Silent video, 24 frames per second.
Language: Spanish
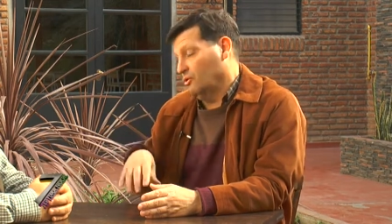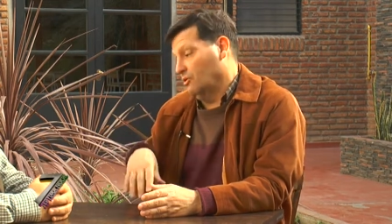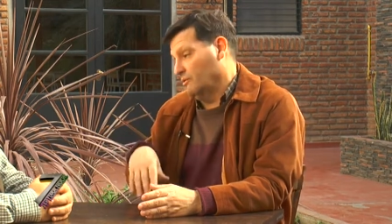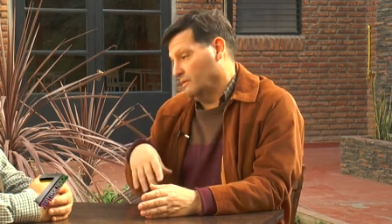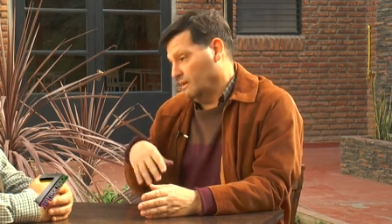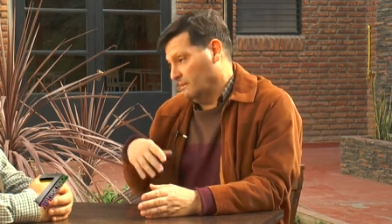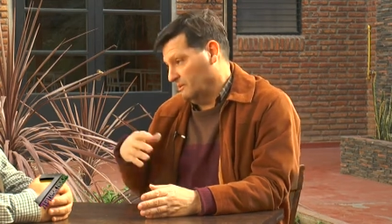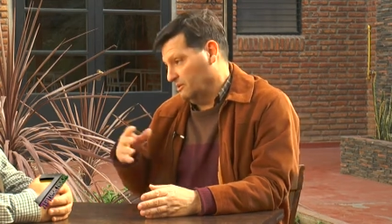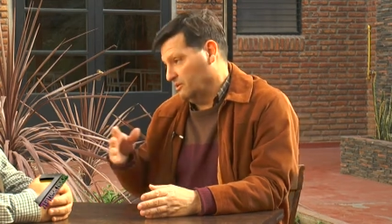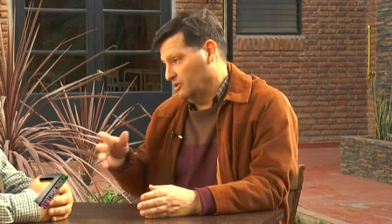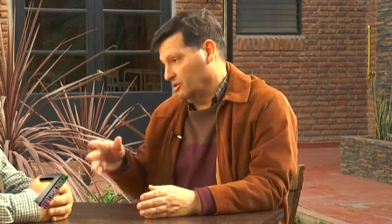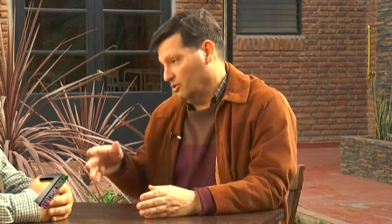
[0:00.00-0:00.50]

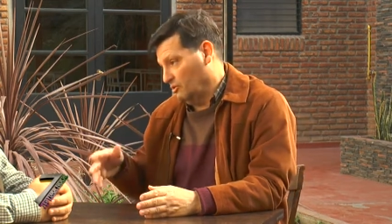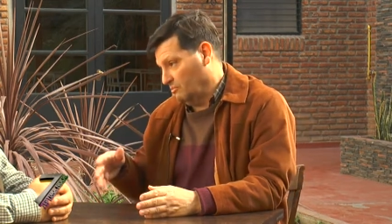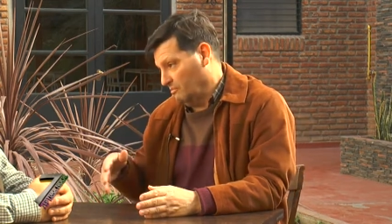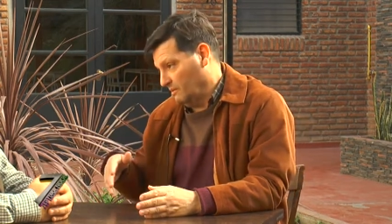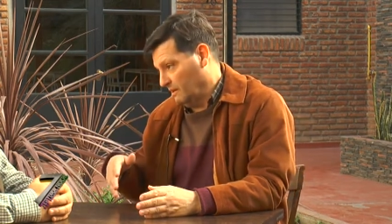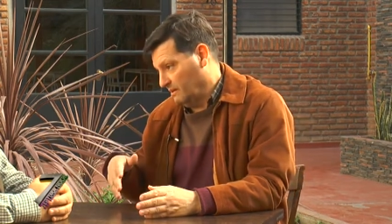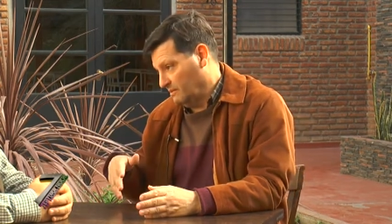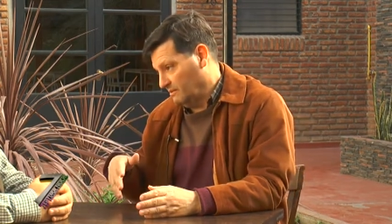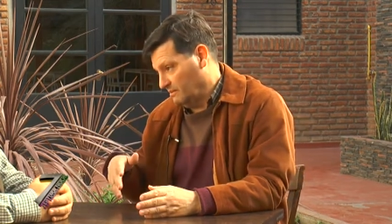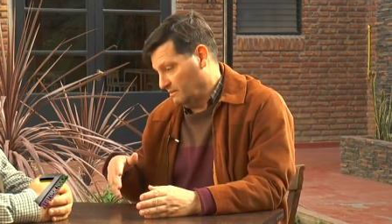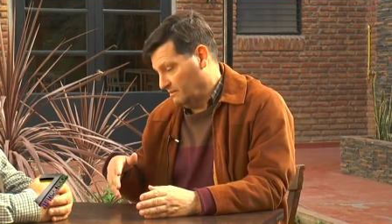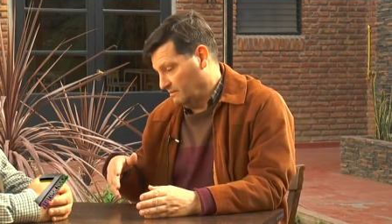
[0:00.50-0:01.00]
obviamente los
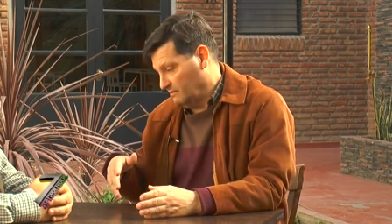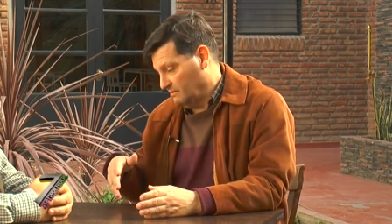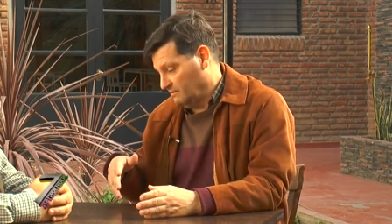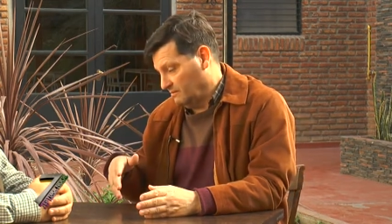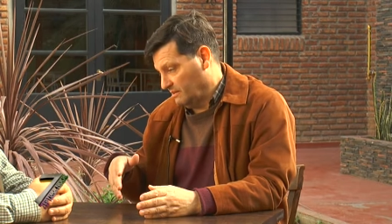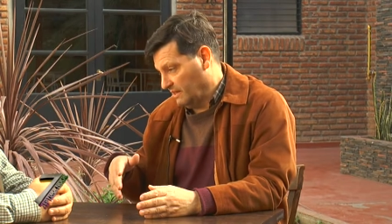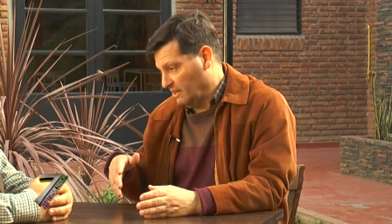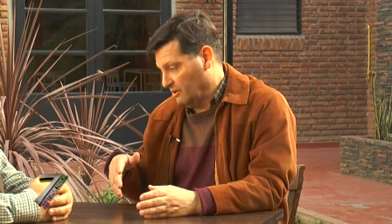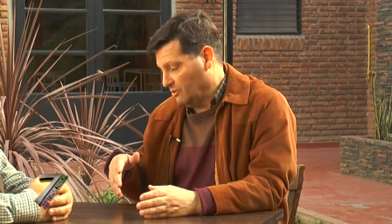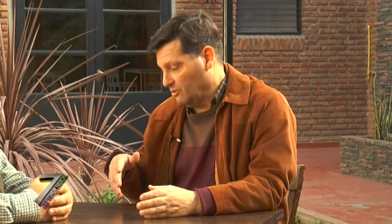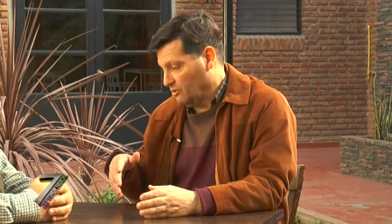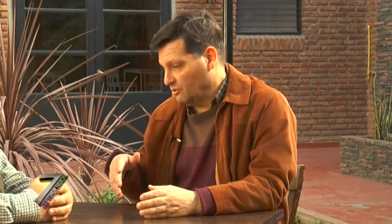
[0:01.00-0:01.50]
más
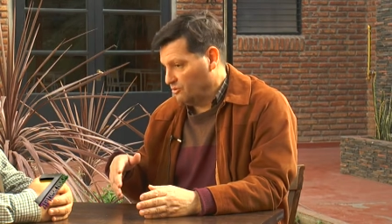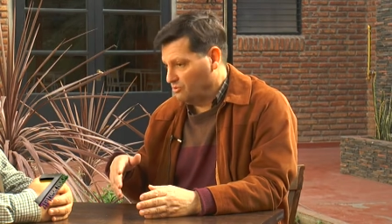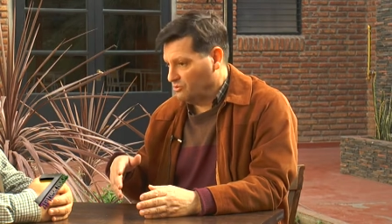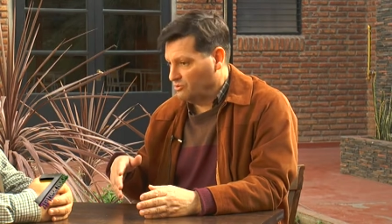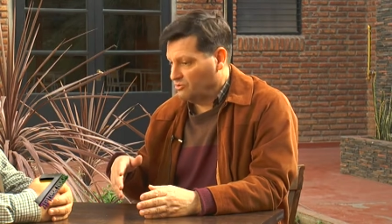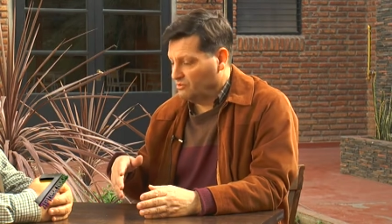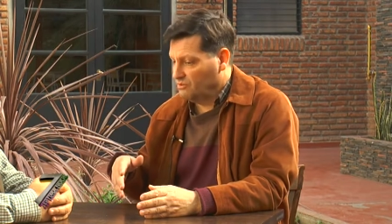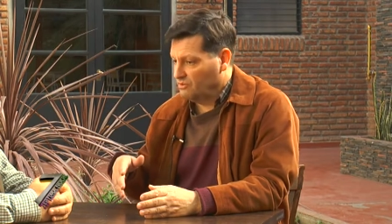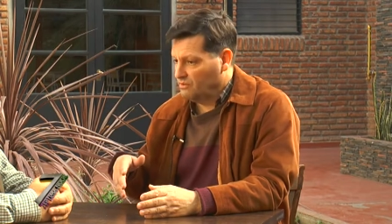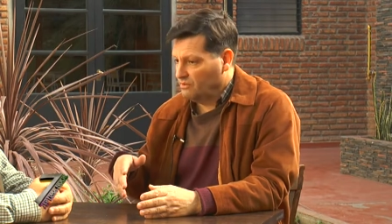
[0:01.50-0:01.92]
ricos,